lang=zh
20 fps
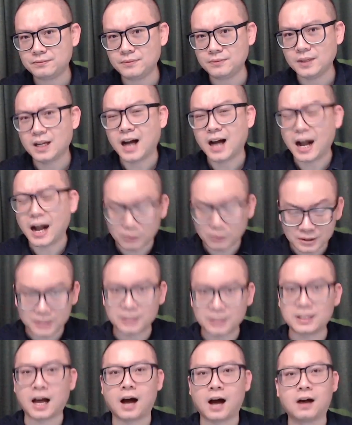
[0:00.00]
还有
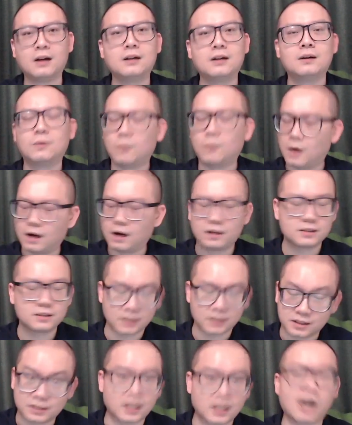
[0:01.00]
几大？哇，
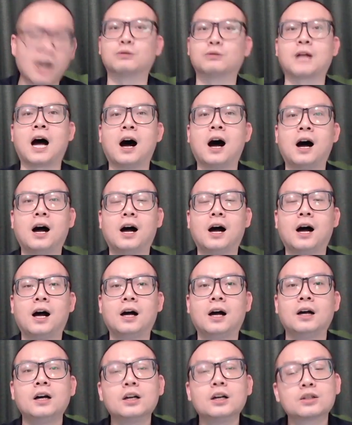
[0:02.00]
真的是好大！
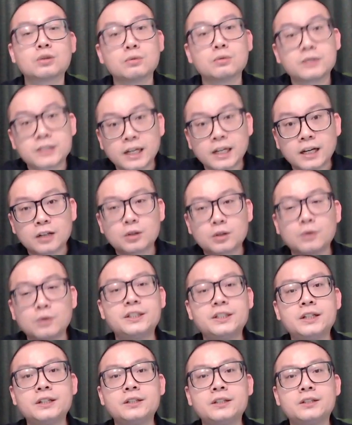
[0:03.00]
所以这个东
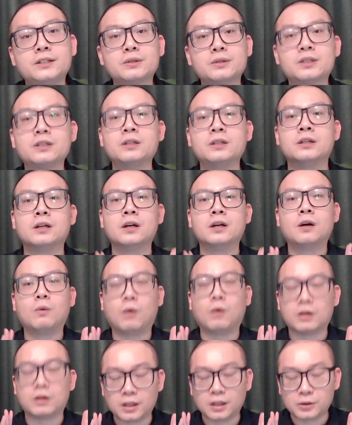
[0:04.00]
西就是
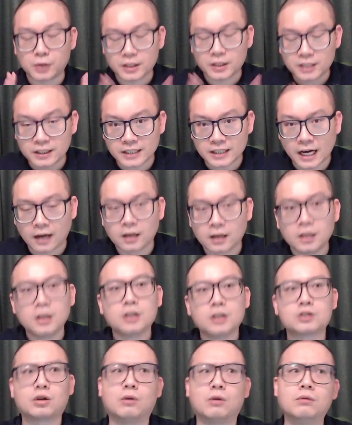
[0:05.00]
我的学生讲，
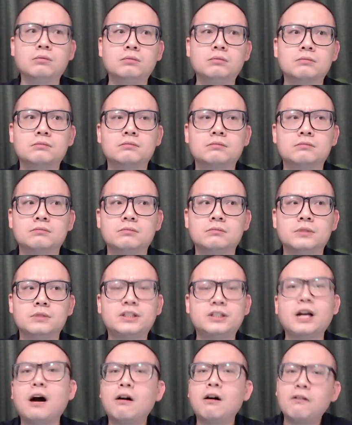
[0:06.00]
从
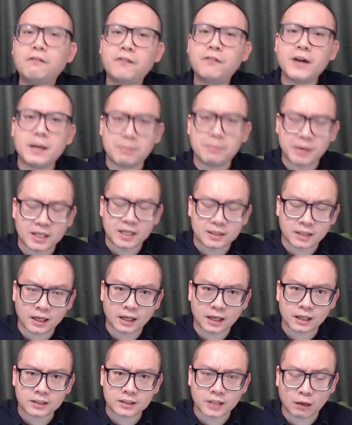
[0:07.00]
消费品
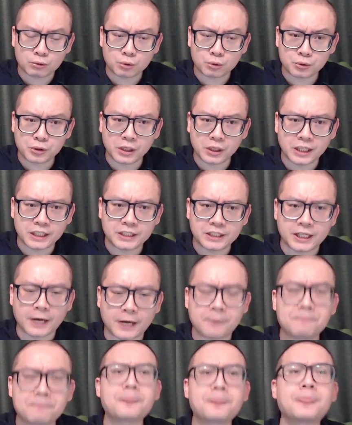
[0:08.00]
的角度去理
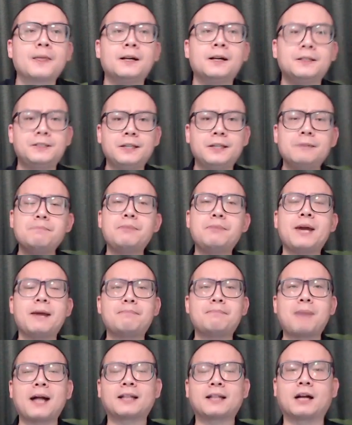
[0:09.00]
解，芯
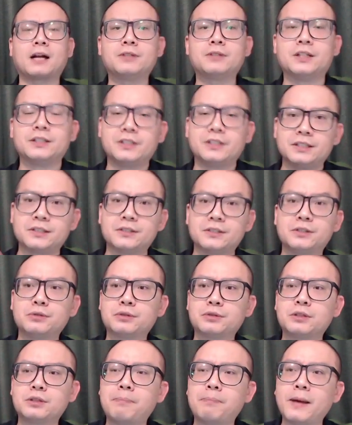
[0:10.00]
片半导体其实就
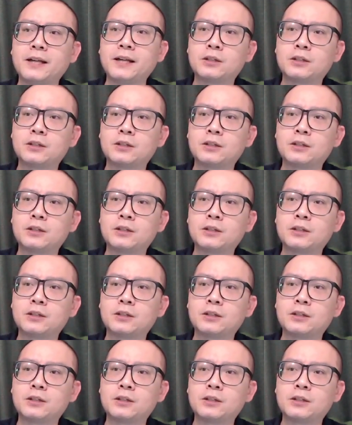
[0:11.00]
是被